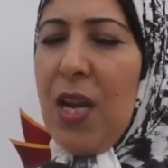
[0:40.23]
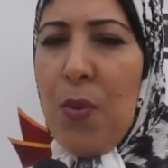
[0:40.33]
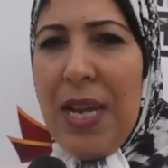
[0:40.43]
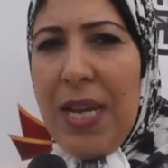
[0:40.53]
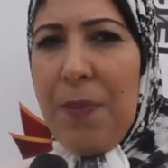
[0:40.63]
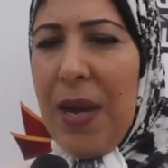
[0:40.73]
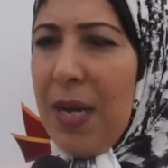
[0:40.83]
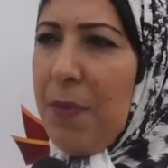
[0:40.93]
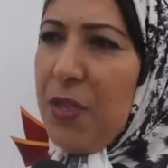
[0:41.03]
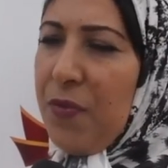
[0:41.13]
ولكن
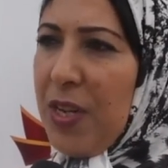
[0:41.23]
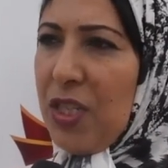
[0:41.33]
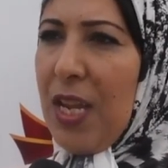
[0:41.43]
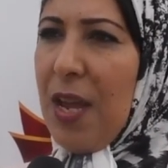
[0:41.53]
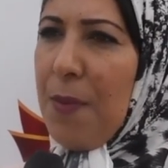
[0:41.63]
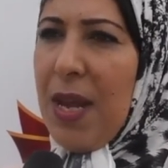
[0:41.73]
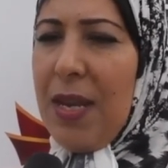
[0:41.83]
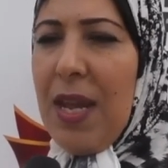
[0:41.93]
باقي ما شفناش الامل